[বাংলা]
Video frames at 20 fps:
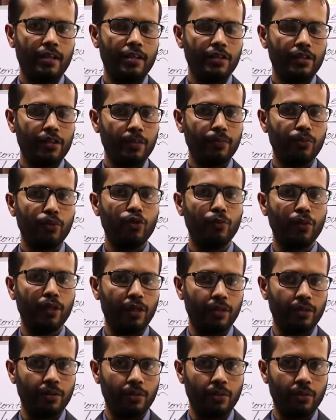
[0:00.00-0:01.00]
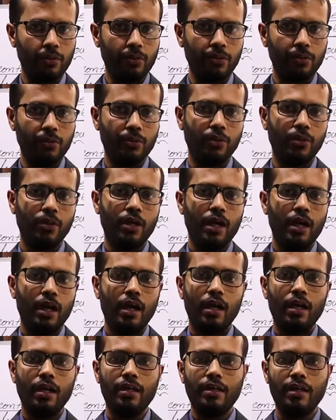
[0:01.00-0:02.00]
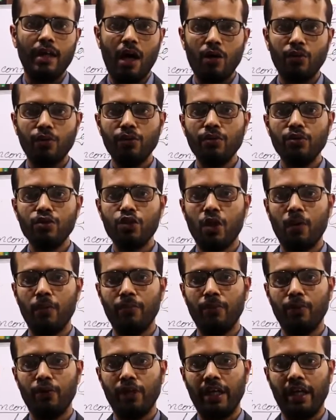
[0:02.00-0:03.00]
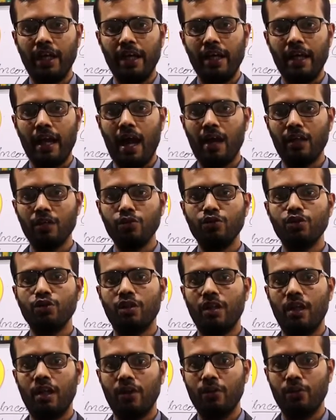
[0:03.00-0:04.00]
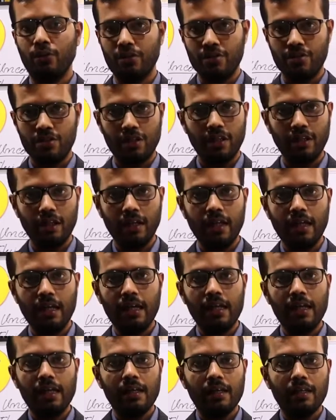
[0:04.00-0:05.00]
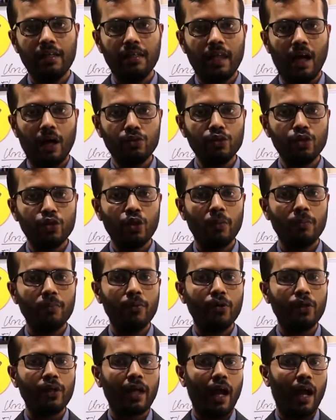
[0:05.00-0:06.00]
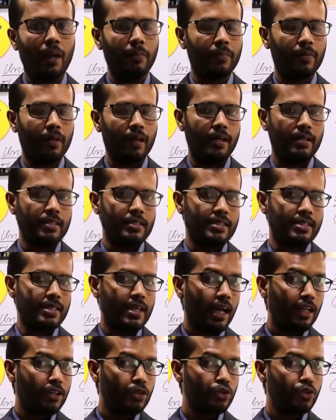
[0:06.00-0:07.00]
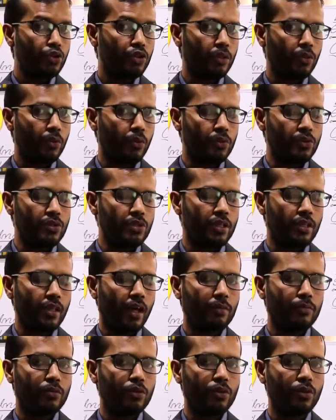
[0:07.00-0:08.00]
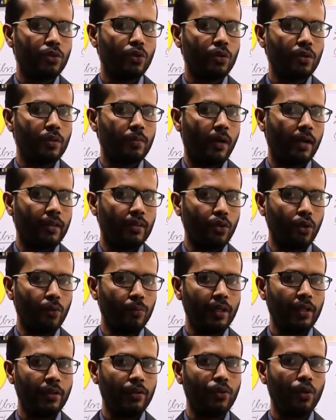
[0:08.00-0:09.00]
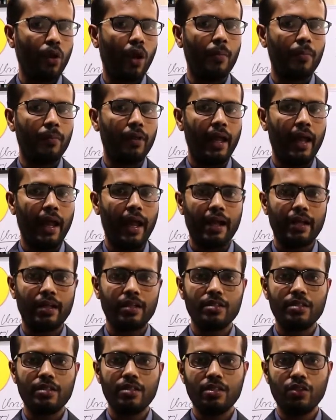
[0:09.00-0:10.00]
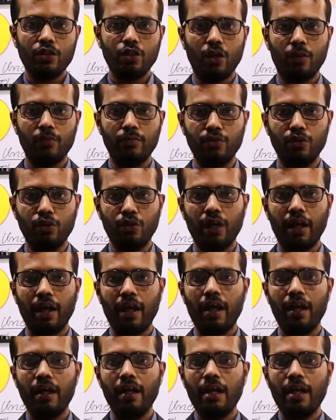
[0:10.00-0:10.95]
itipurbe kintu noun shomporke alochona করেছি Noun shomporke amra je alochona করেছি tar মধ্য মাধ্যমে কিন্তু আমরা একটি শব্দকে